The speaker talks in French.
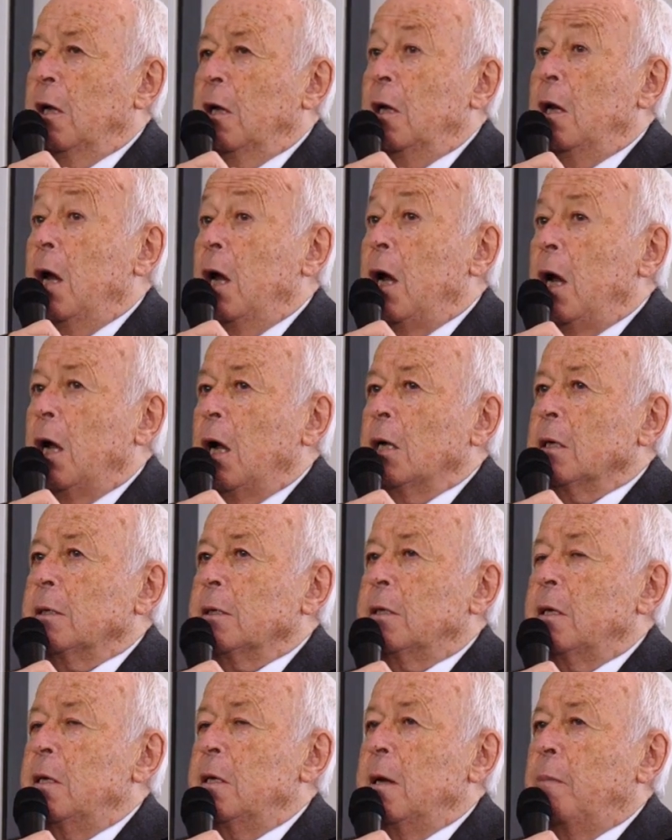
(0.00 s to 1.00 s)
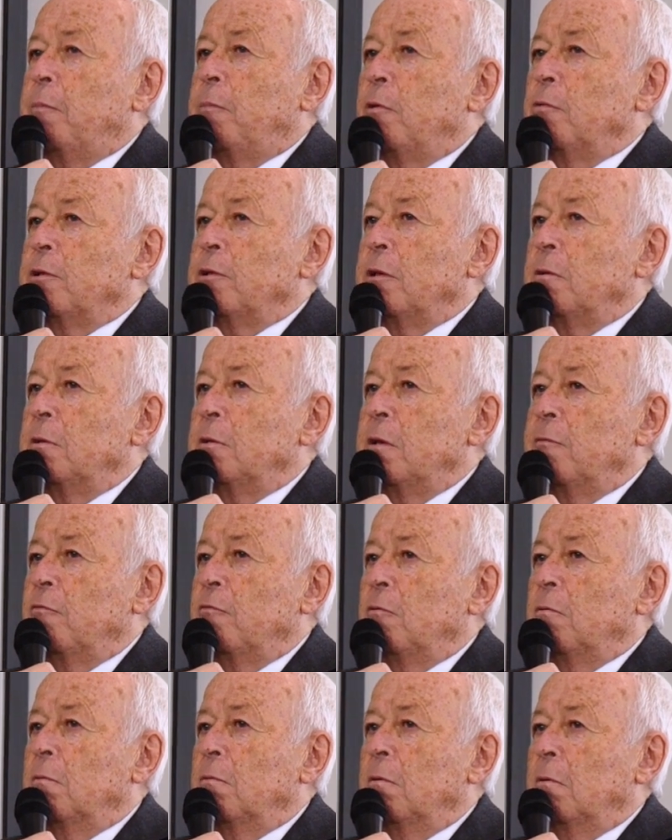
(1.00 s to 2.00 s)
Et là, s'il n'y a pas aussi au
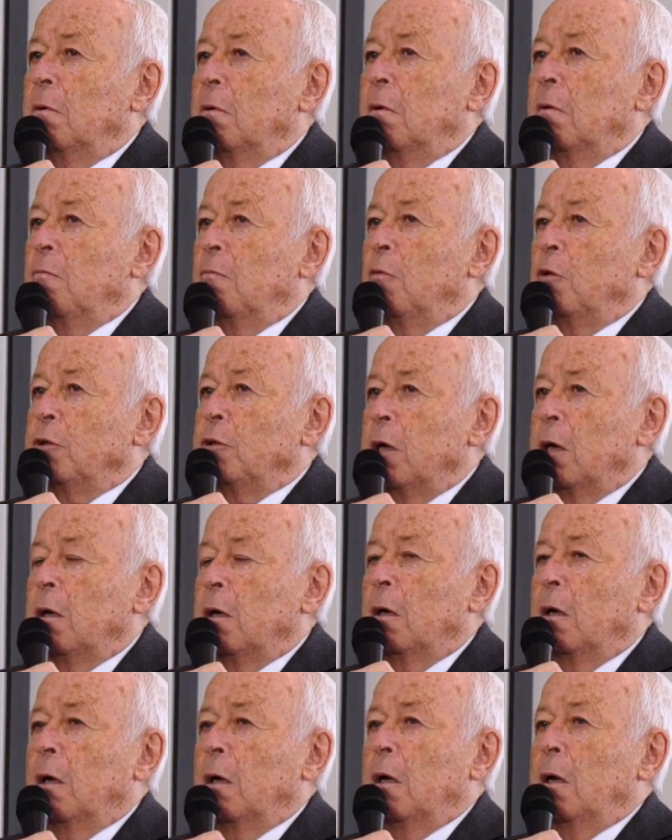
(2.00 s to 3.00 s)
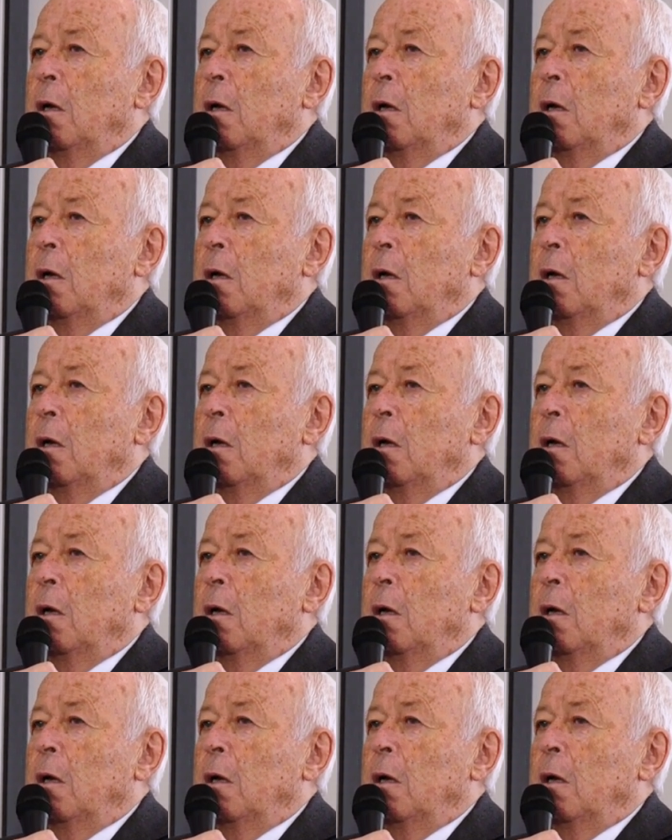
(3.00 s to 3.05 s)
niveau mondial